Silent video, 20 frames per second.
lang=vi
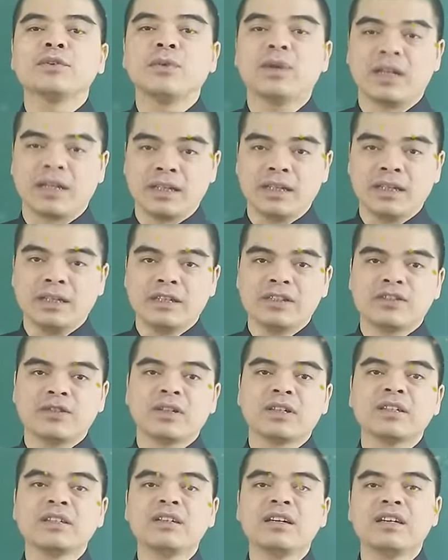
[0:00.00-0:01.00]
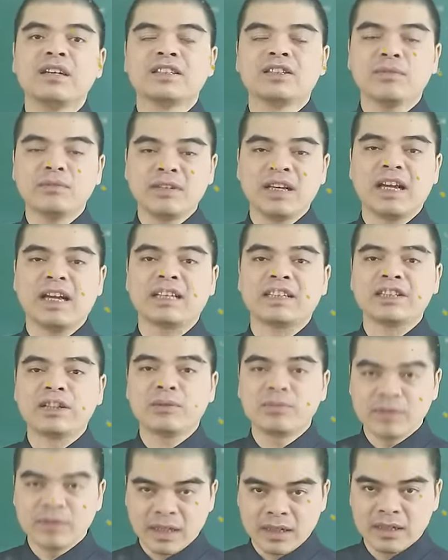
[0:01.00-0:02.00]
tuổi chọn người sông nhà
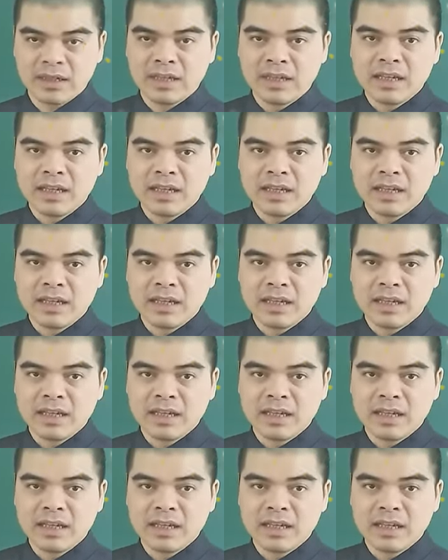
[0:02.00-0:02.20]
sông đất